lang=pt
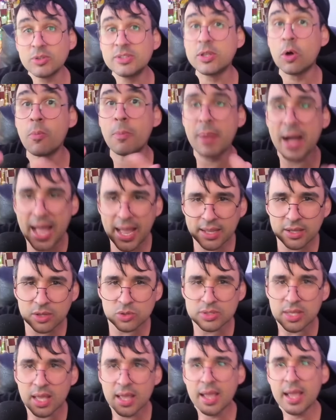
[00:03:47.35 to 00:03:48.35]
Então,
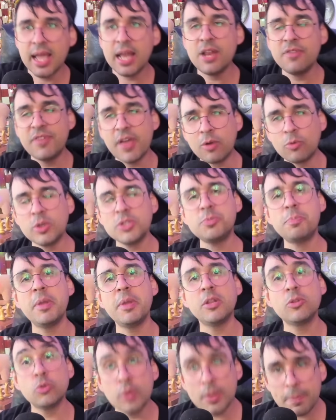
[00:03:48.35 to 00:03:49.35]
Magnus, ele veio com o
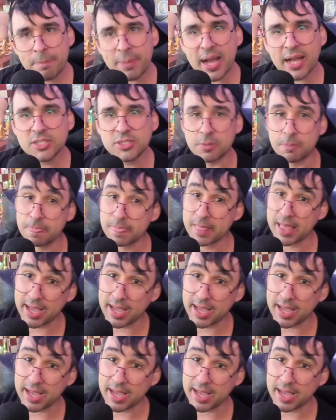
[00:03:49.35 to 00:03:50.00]
espírito do empate.